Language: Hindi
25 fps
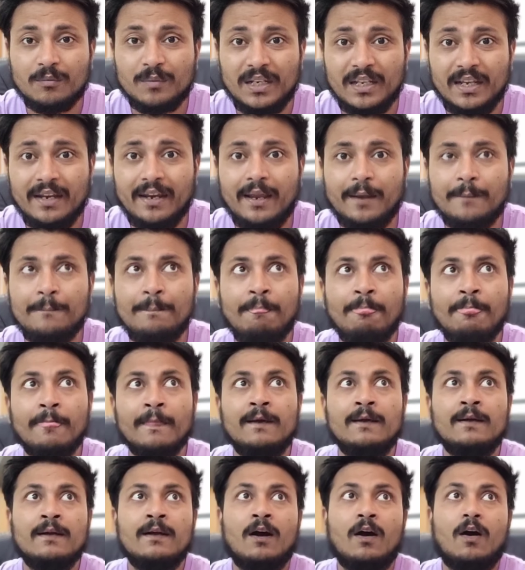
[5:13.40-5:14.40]
को मिलेंगे
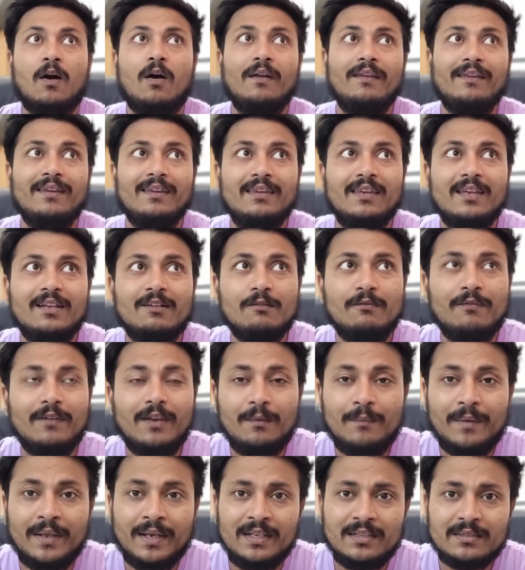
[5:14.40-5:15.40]
और ये जो
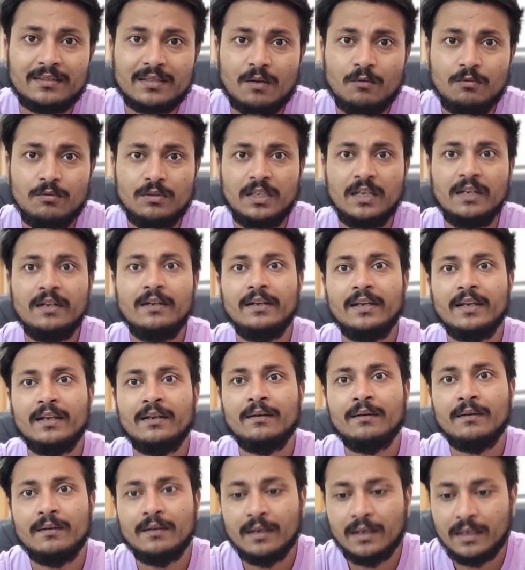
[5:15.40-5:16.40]
फिल्म है ना साउथ
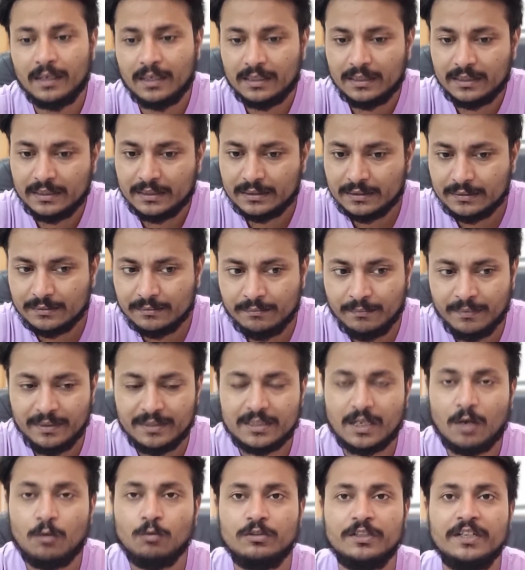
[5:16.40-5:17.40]
इंडियन में
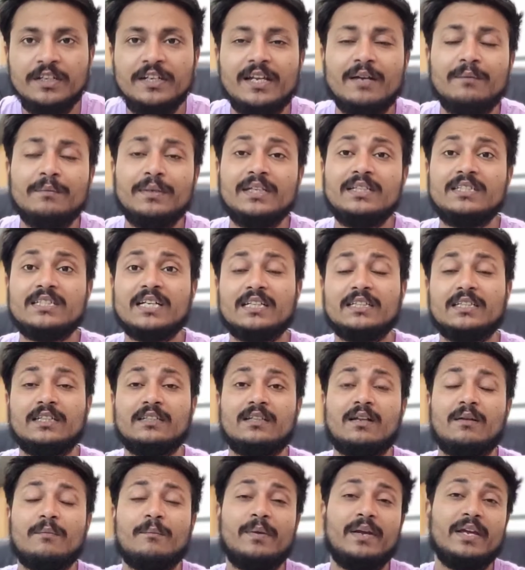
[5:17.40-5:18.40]
साउथ इंडिया में ही
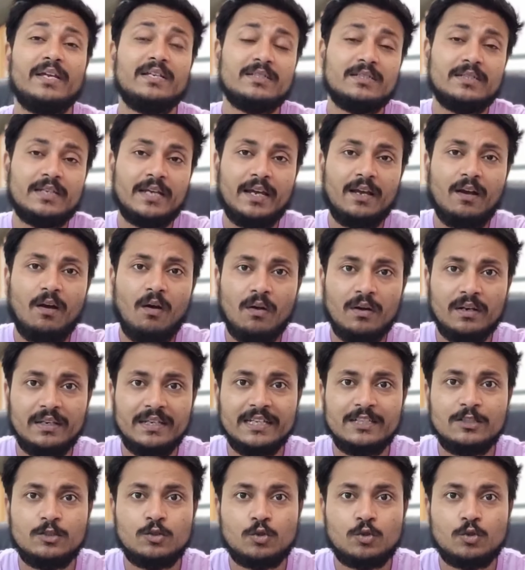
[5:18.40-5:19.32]
ज़्यादातर बेस्ड है और ये